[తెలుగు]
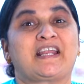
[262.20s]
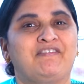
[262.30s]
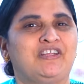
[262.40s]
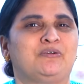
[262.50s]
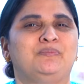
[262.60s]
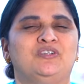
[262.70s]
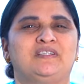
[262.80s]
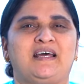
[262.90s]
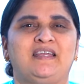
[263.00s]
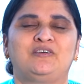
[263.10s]
ఇరవై తొమ్మిదో
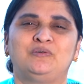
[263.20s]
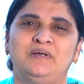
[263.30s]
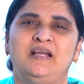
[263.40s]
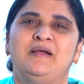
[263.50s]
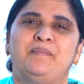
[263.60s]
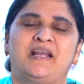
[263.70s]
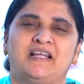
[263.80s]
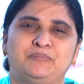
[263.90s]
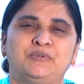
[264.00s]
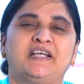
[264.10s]
తారీఖు మరి
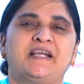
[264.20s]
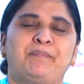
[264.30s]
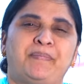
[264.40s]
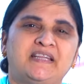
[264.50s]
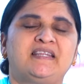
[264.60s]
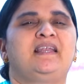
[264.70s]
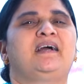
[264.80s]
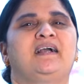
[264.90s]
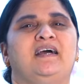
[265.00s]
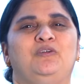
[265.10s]
అద్భుతంగా పెద్ద
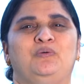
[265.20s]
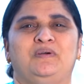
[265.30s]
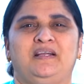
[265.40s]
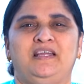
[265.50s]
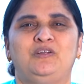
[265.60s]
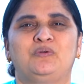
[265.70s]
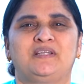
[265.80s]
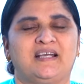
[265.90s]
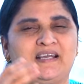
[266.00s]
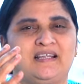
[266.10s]
లంకలో
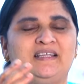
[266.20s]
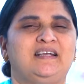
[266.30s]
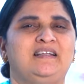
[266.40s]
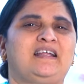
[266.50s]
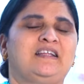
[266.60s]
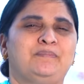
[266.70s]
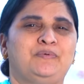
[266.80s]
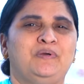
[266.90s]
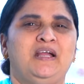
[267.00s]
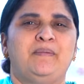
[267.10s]
ఏలూరు దగ్గర అది
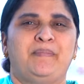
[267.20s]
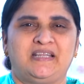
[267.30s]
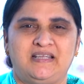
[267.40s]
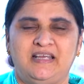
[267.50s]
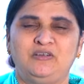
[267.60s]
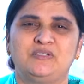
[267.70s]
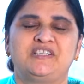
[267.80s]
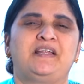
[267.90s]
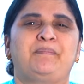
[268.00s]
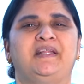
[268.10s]
దాదాపు పెద్ద ఏలూరు
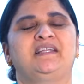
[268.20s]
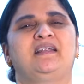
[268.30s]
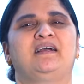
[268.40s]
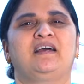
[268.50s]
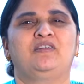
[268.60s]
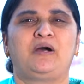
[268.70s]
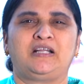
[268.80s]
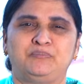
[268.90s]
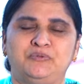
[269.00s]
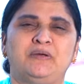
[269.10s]
జిల్లా పెద్ద లంకలో
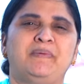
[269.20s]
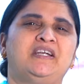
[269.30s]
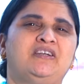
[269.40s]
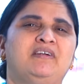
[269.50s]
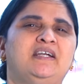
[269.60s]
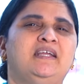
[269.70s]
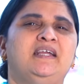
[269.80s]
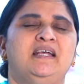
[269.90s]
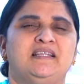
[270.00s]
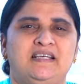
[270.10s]
అద్భుతమైనటువంటి
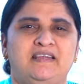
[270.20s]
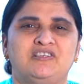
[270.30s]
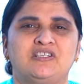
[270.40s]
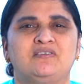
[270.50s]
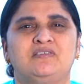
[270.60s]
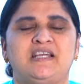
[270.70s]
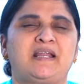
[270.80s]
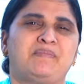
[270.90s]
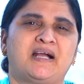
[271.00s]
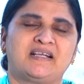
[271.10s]
దైవజ అర్జెండు
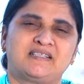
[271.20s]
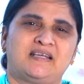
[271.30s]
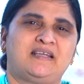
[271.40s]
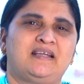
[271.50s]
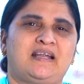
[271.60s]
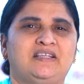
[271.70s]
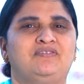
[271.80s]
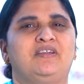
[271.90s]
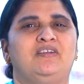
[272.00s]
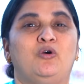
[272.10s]
జాన్ మంగాచారి గారి
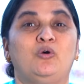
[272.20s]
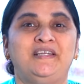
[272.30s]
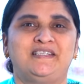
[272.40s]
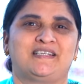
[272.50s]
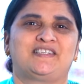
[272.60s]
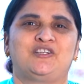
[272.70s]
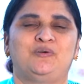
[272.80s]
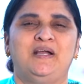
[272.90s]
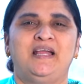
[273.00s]
ఆధ్వర్యంలో హోలీ చర్చిలో